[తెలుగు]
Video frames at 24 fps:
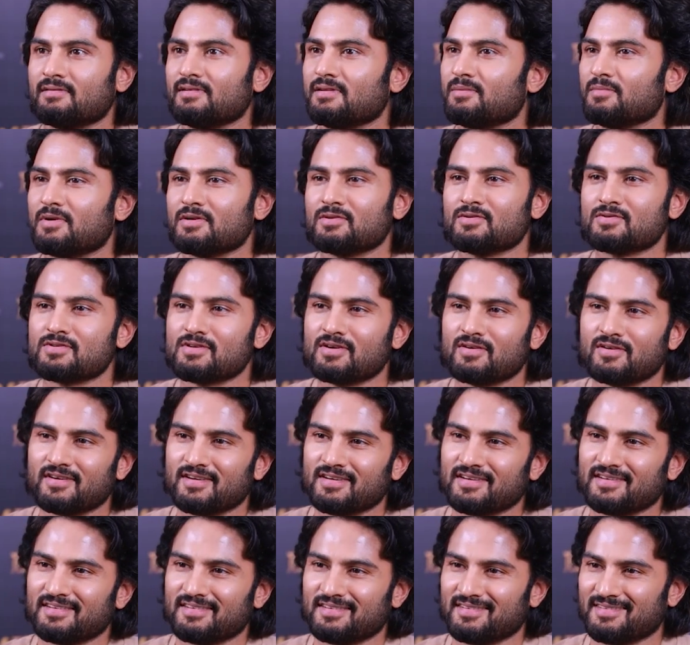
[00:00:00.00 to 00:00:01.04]
సినిమా
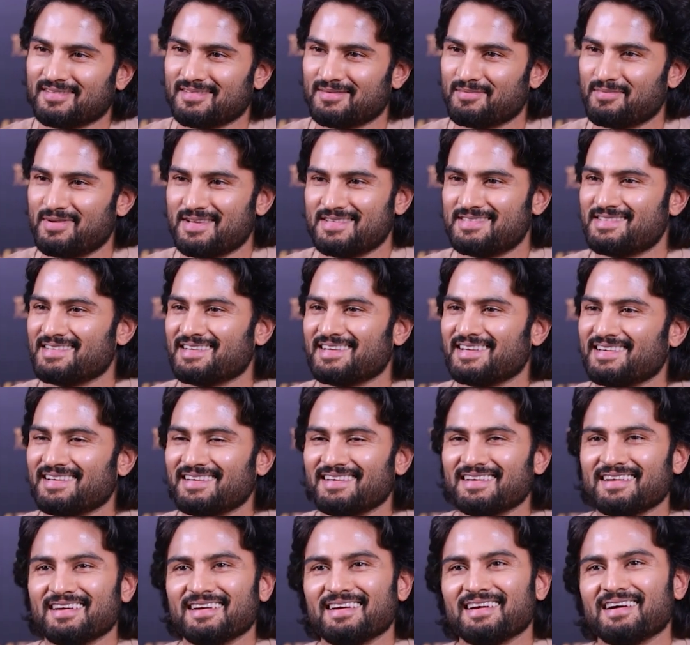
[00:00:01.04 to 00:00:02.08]
చూసామండి బేసికలీ
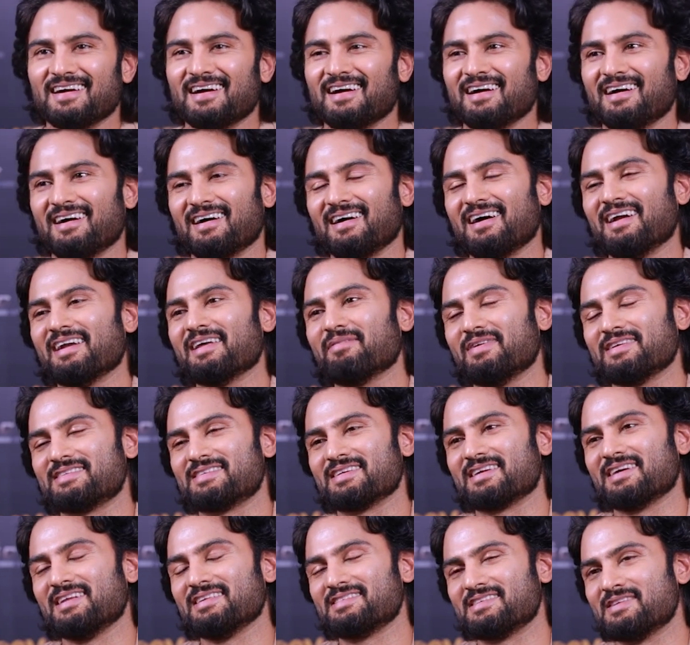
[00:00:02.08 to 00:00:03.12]
అంటే
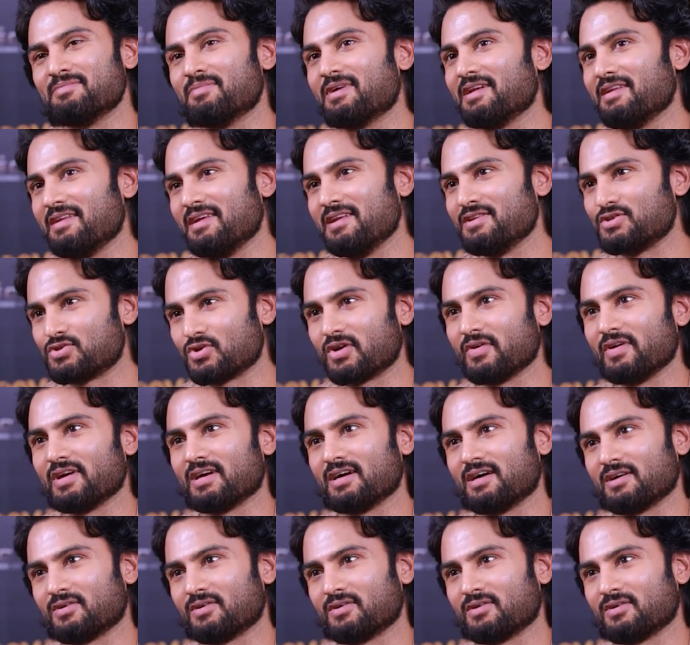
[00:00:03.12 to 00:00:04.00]
బేసికలీ సినిమా నేను చూడడమే